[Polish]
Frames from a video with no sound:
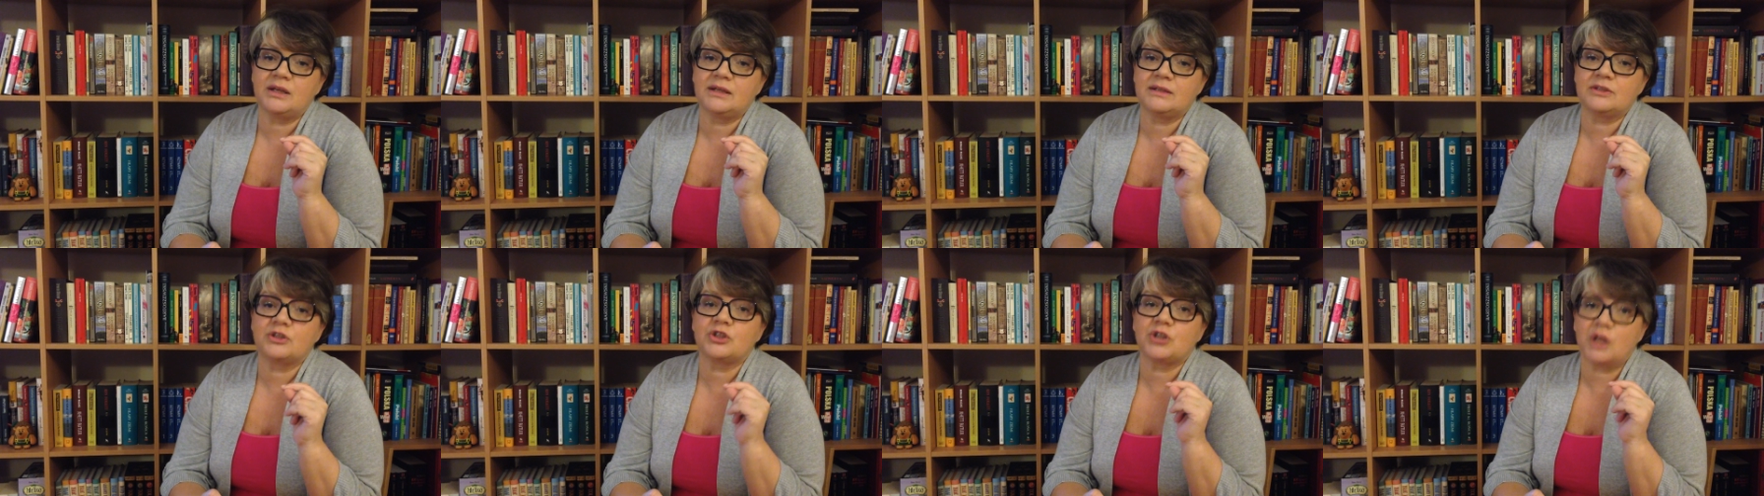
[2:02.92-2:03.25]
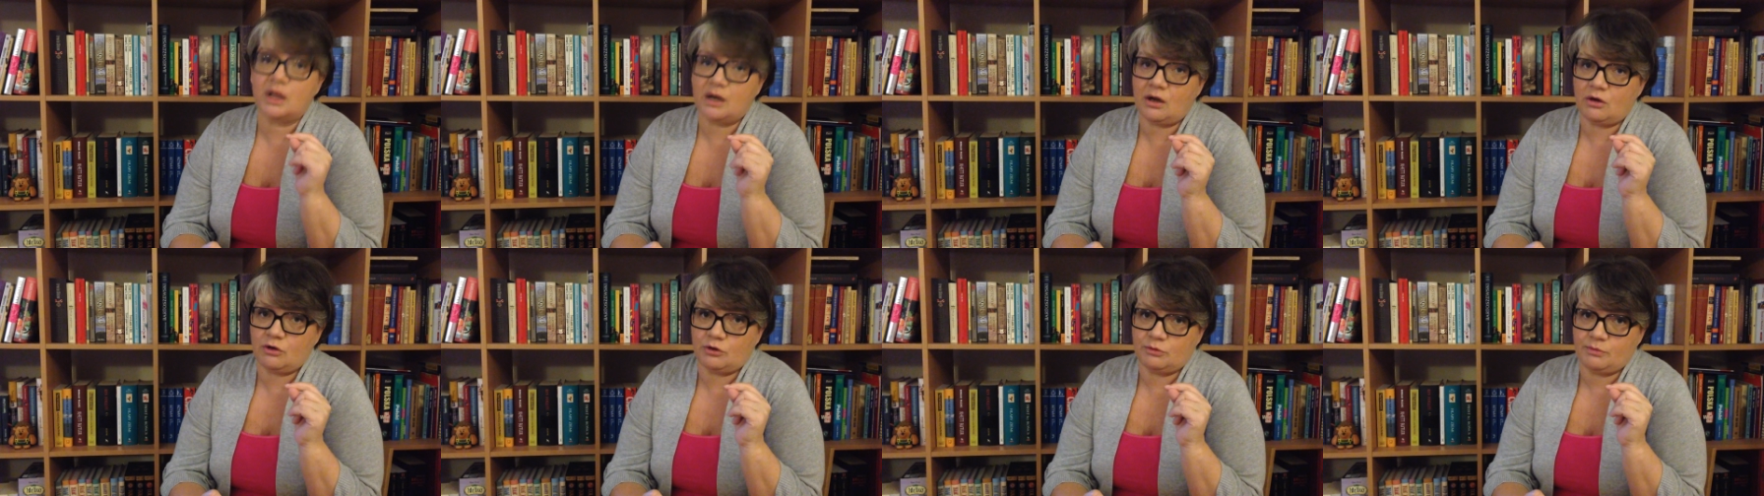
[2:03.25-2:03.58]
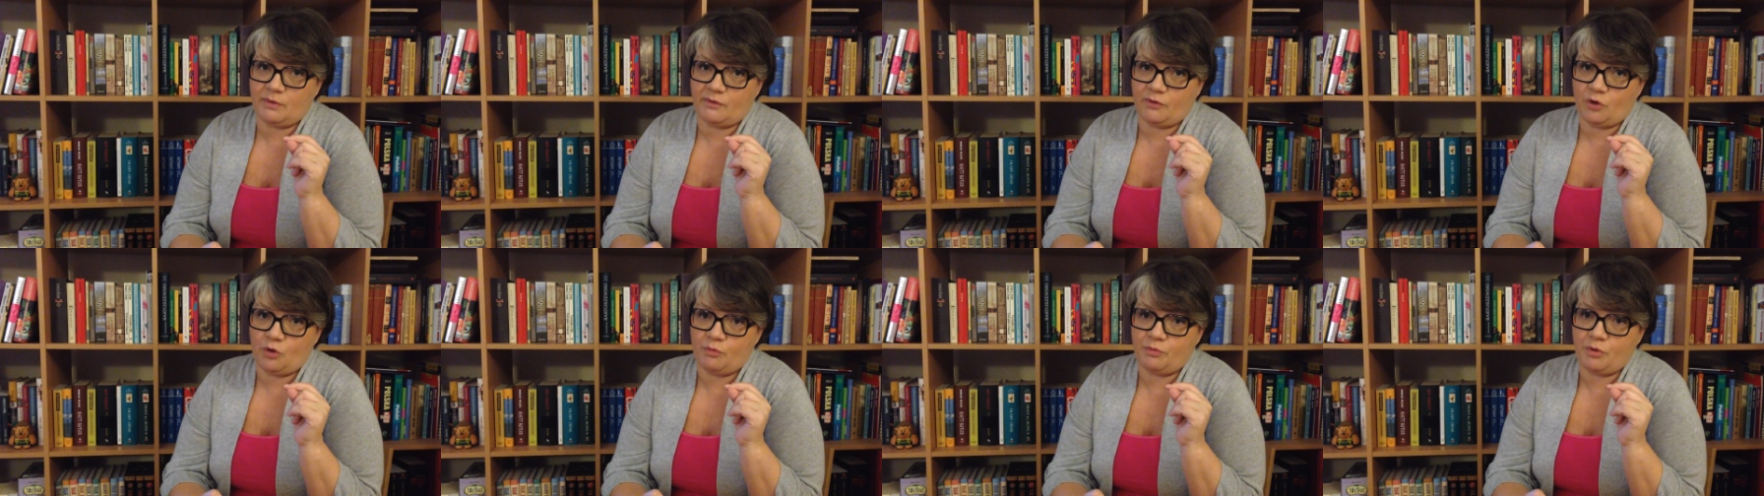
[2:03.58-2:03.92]
jest szczera
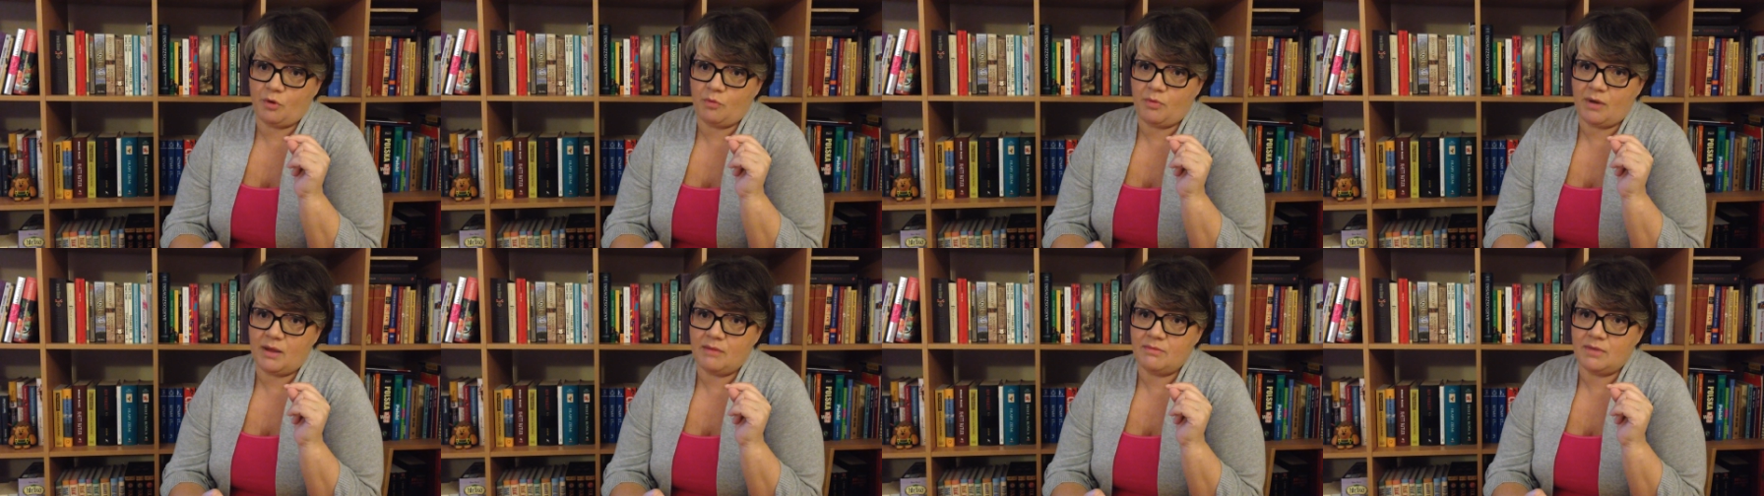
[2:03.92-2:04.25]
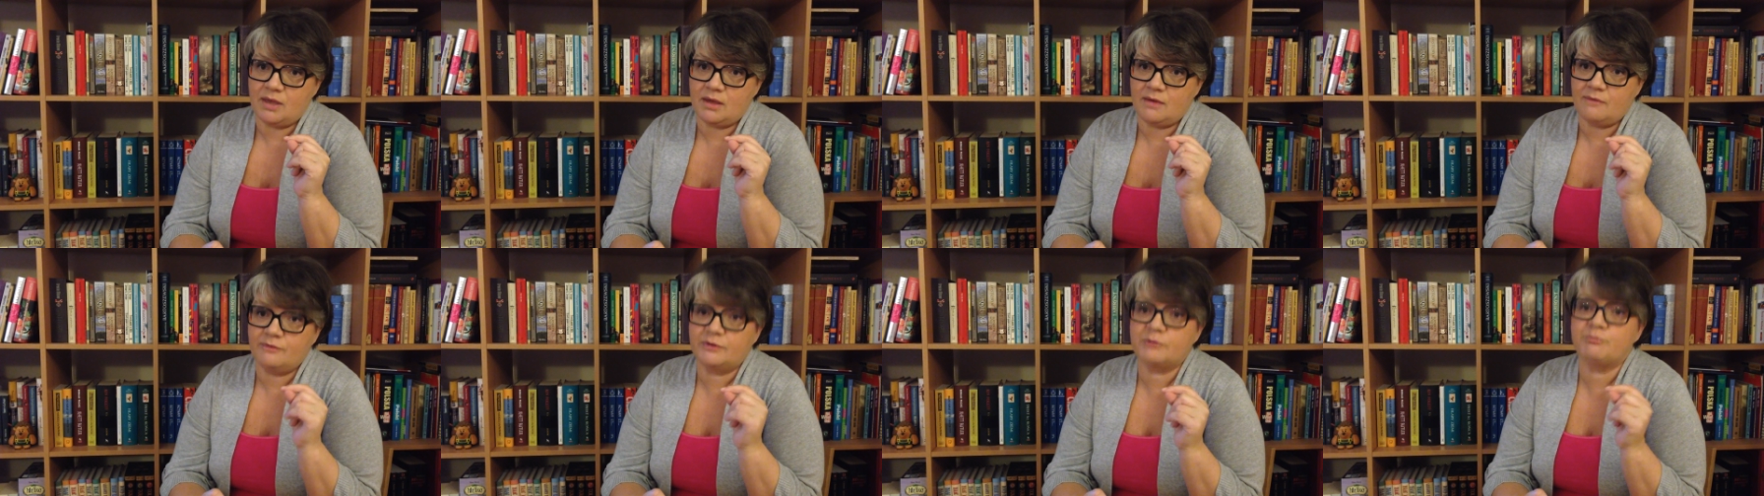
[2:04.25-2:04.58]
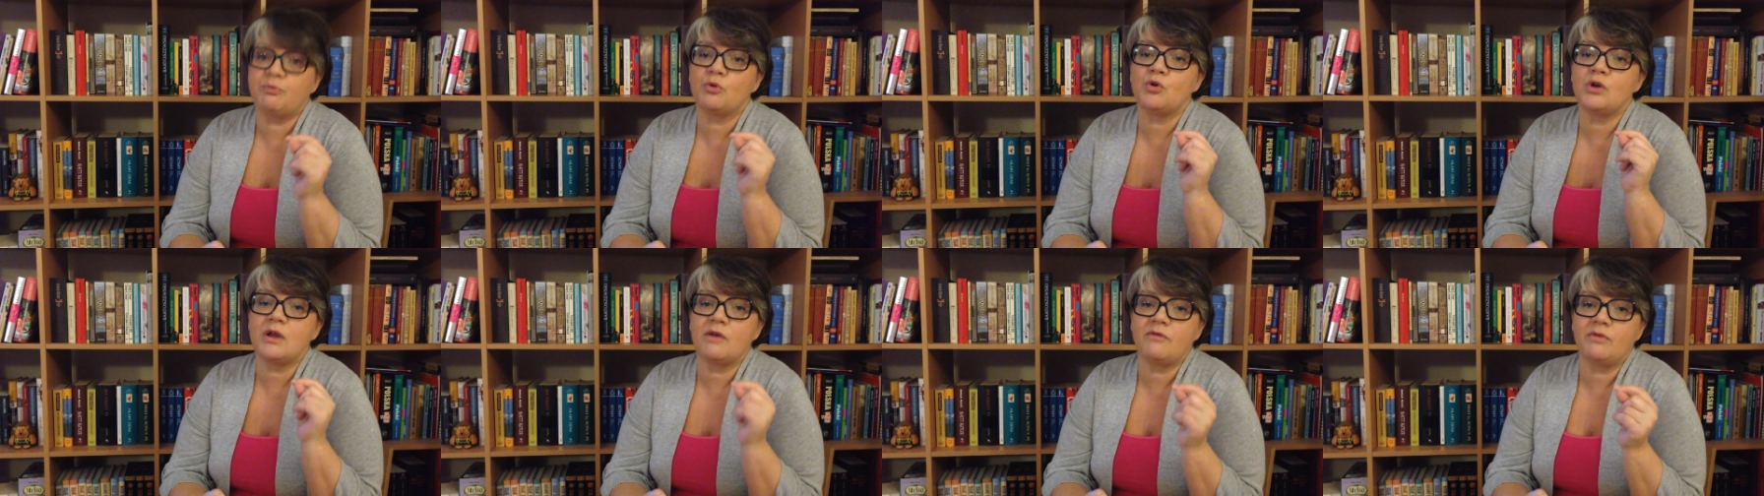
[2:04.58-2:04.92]
rozmowa o problemie,
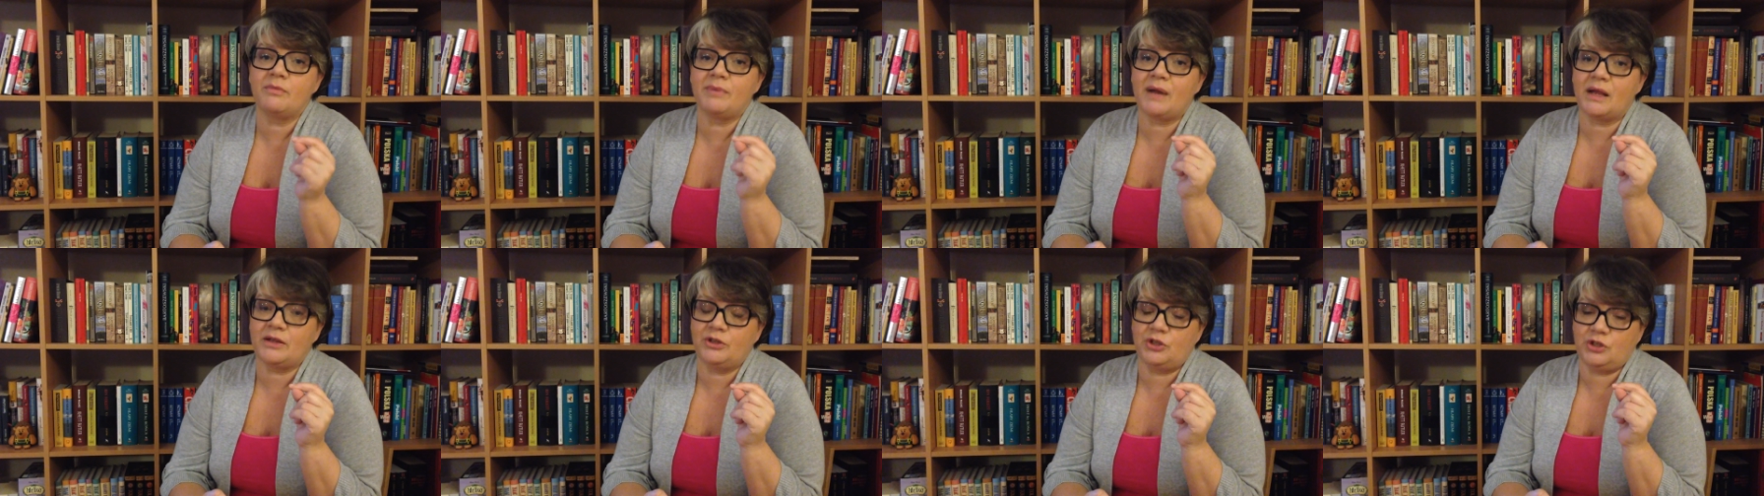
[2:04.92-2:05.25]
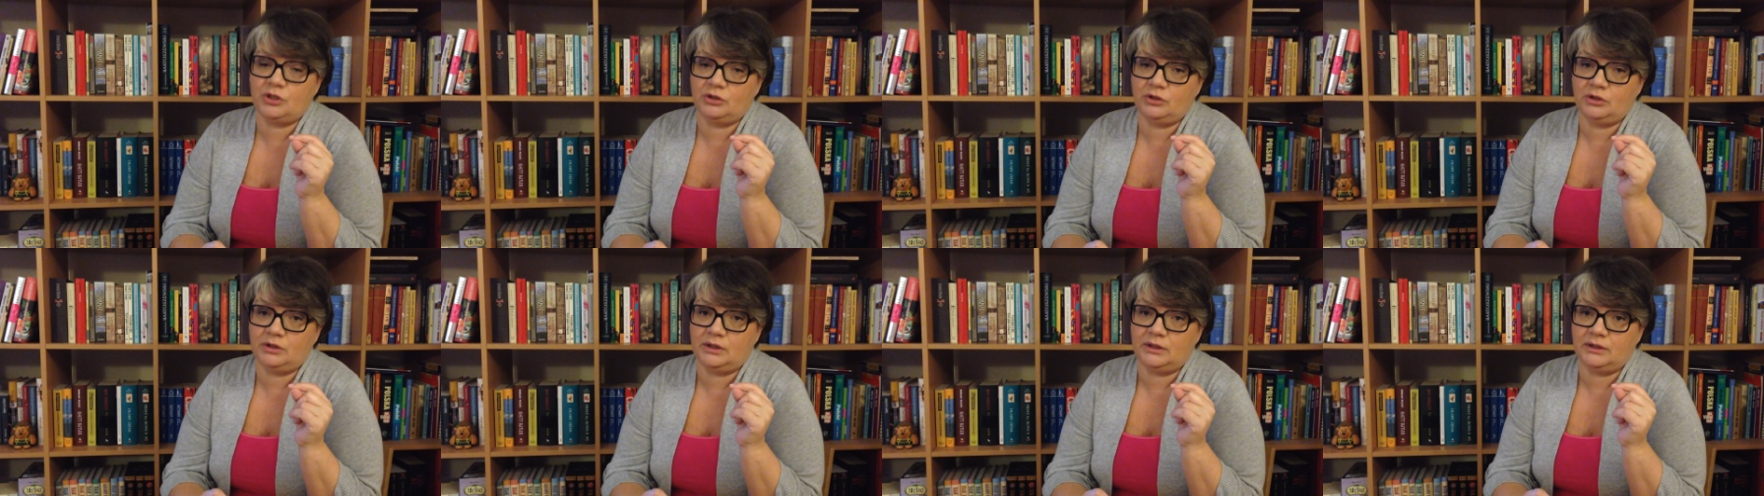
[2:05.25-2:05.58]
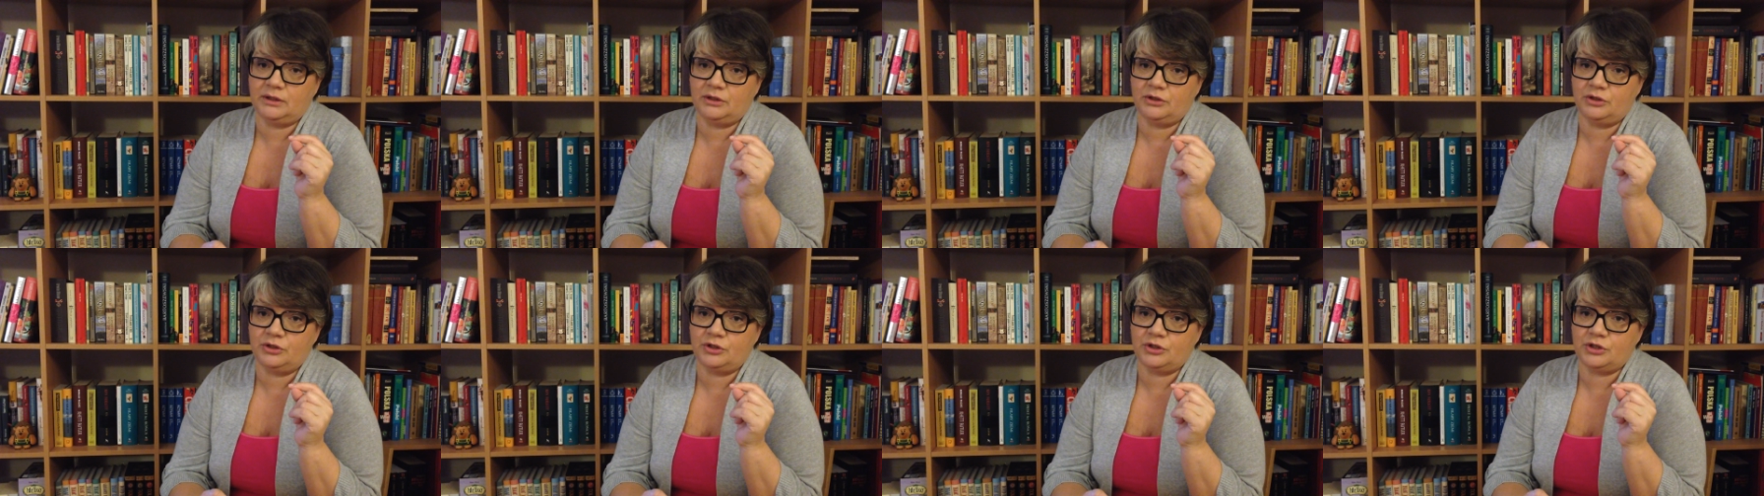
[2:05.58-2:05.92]
wspólne wybranie się
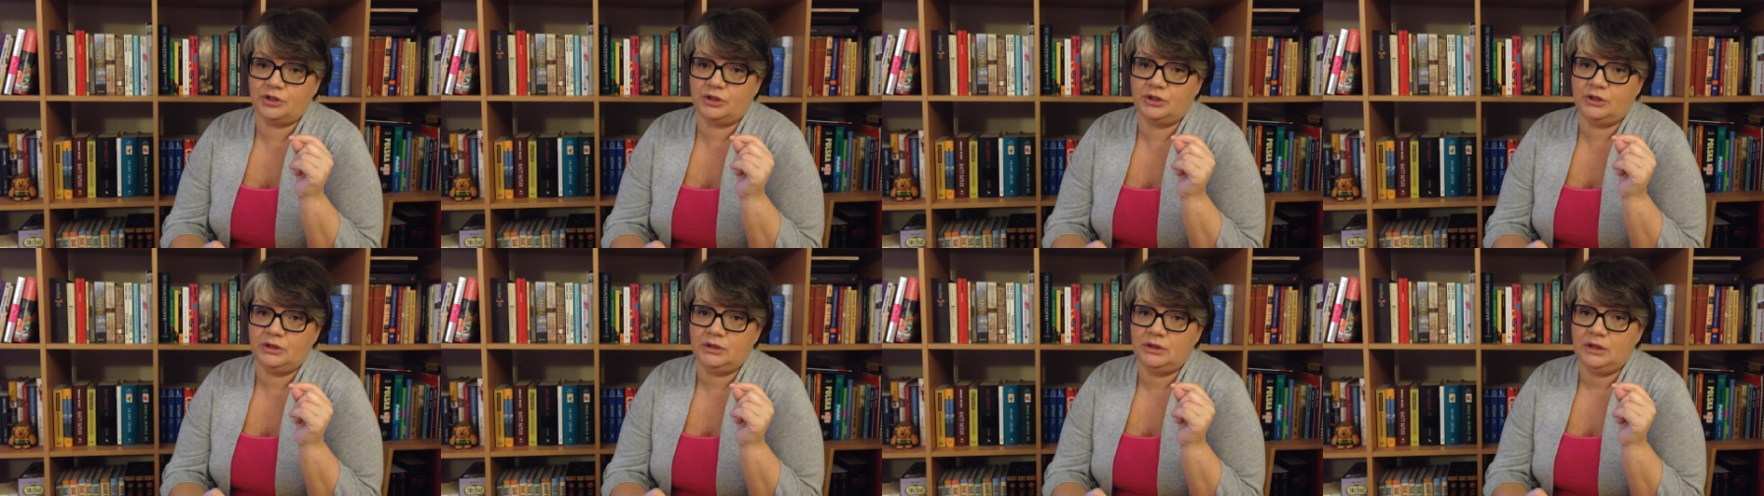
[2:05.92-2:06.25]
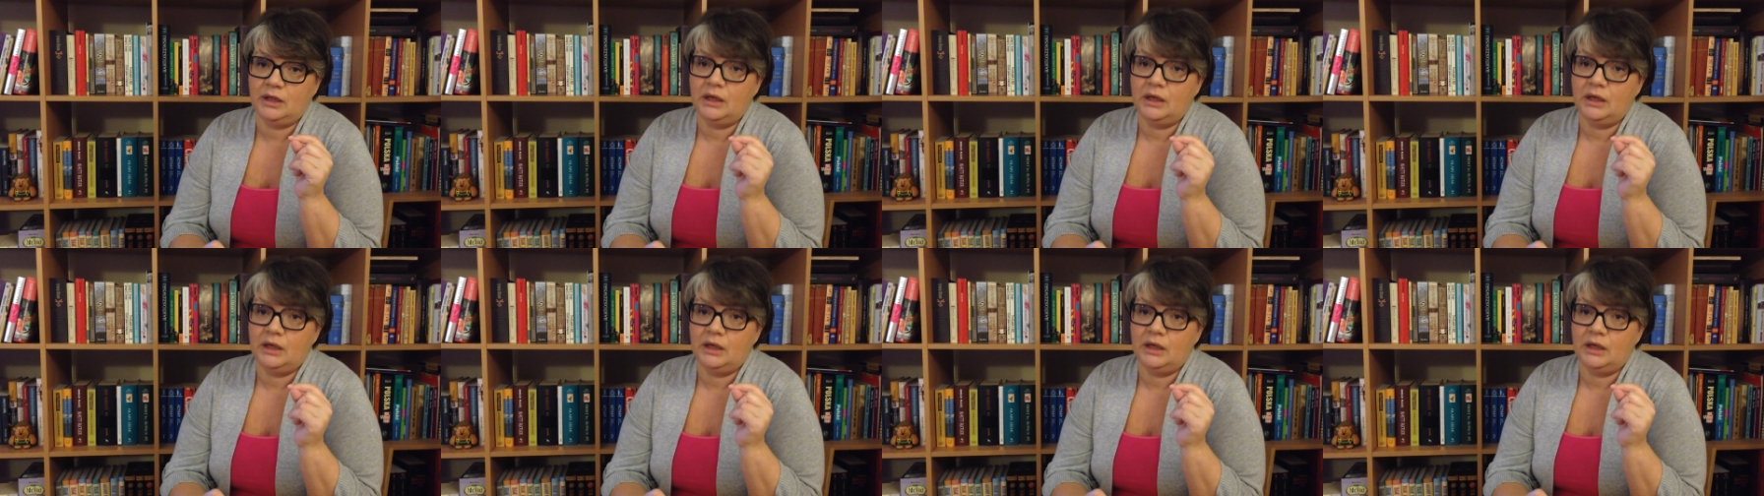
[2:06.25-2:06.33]
dietetyczki